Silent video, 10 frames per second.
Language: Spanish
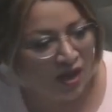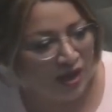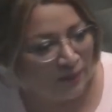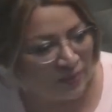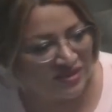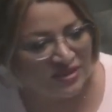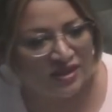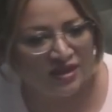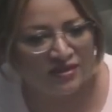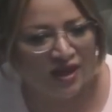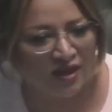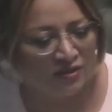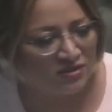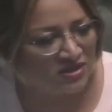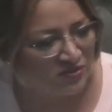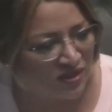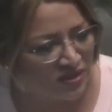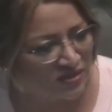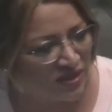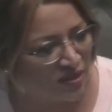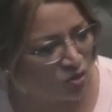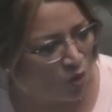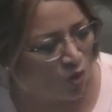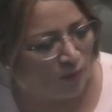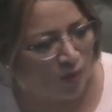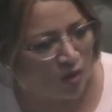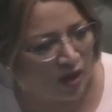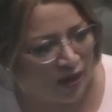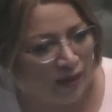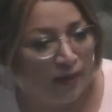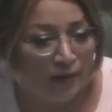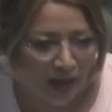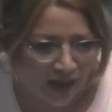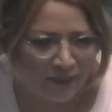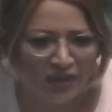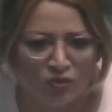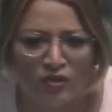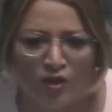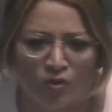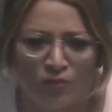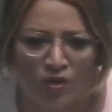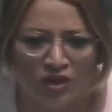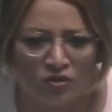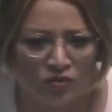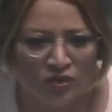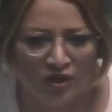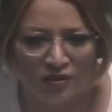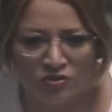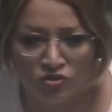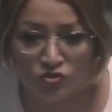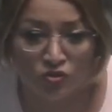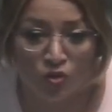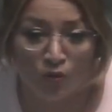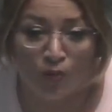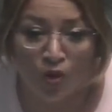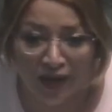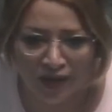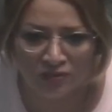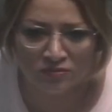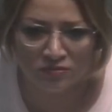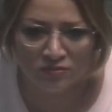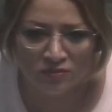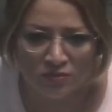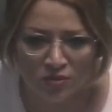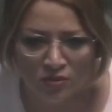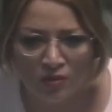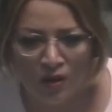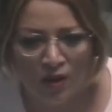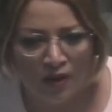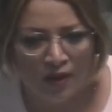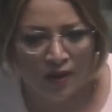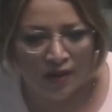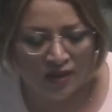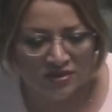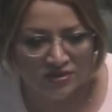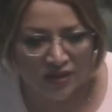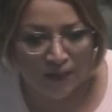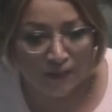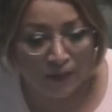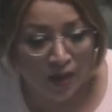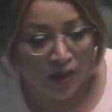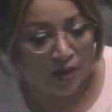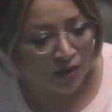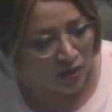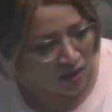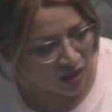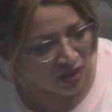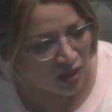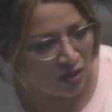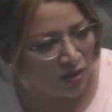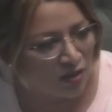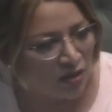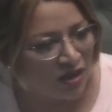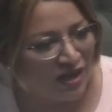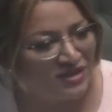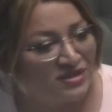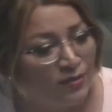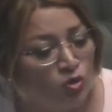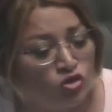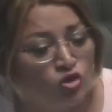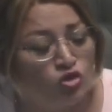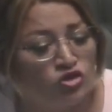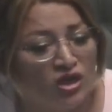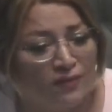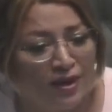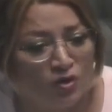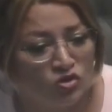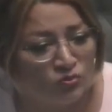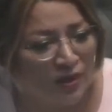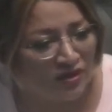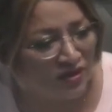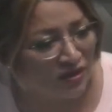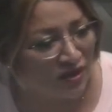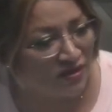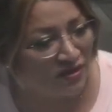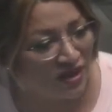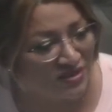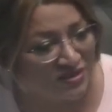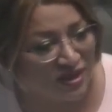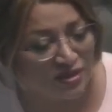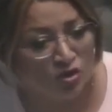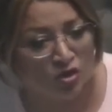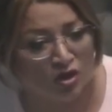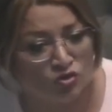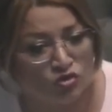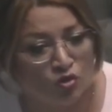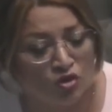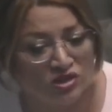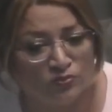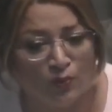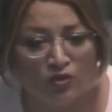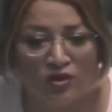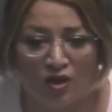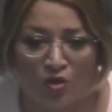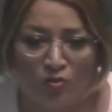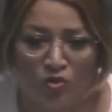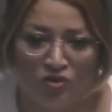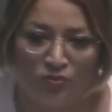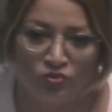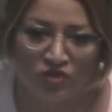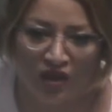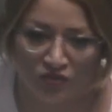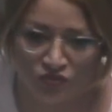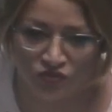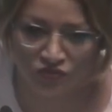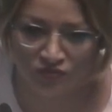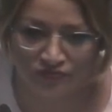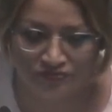La presidenta, si bien es cierto, convoca, había una convocatoria, yo no convoqué, Este, y realizamos los trabajos pertinentes, que es lo que nos corresponde como diputados.